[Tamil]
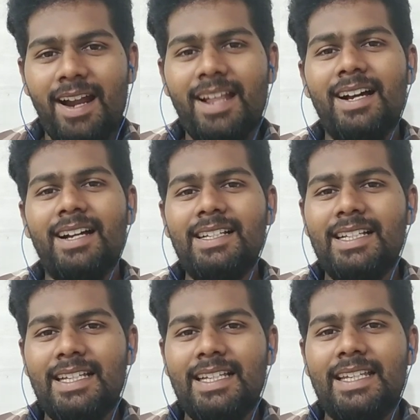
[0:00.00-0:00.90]
ஆனால்
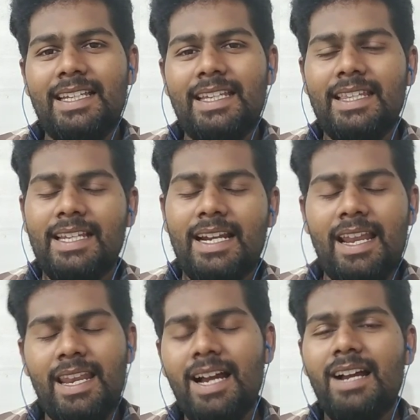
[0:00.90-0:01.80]

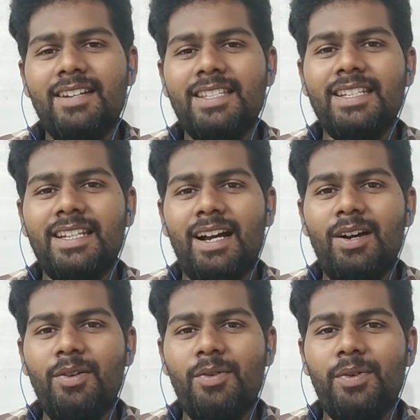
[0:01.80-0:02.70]
இதில் நல்லா
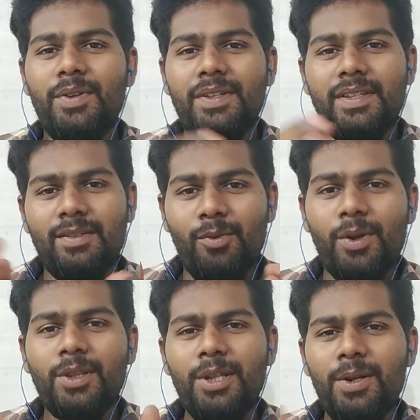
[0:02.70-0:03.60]
கவனிச்சிங்கன்னா
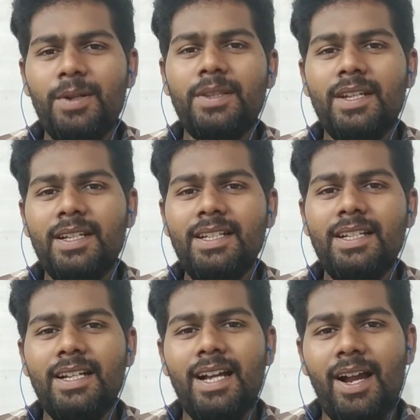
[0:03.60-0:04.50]
ஒருத்தர் ஒருத்தர்
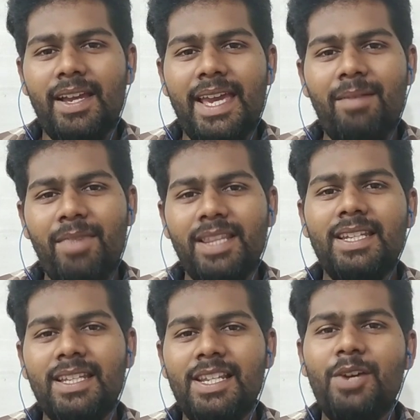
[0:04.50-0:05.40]

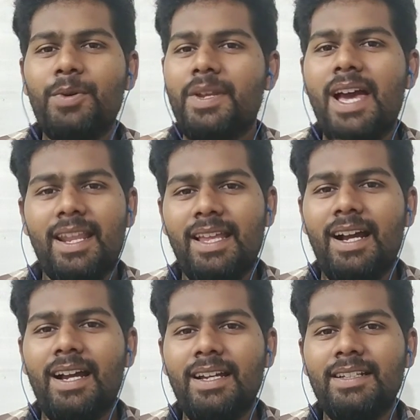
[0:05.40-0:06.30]
ஏமாத்துறதுலேயே குறியாக
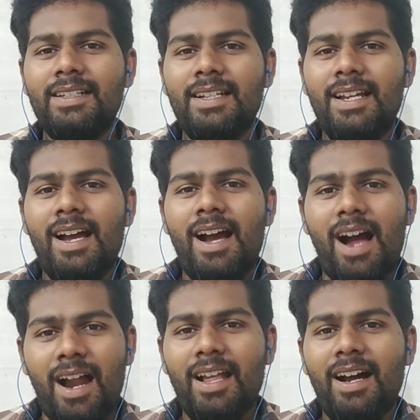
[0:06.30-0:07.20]
இருந்தாங்க
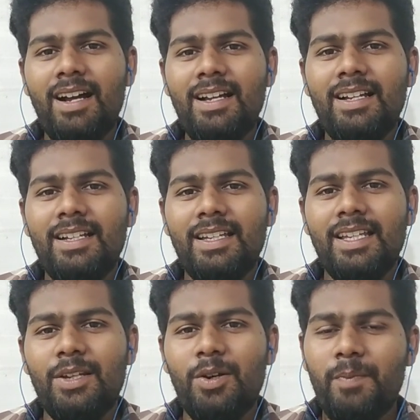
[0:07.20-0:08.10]
ஆனால்
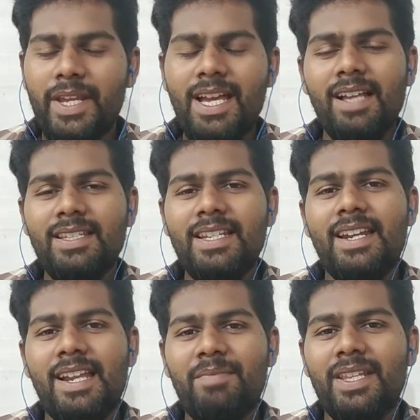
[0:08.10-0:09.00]
இதில் ஒரு பெரிய
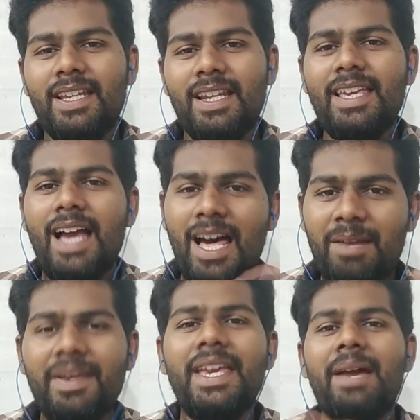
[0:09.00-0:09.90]
ஆச்சரியம் என்னன்னு பார்த்தீங்கன்னா
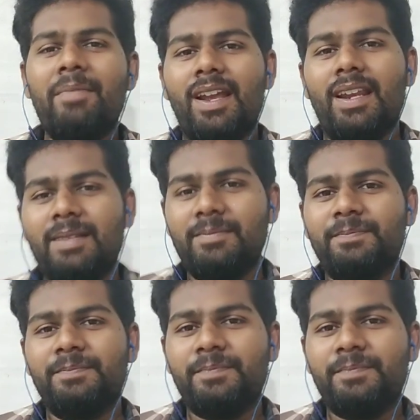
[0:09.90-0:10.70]
யாருமே ஏமாறல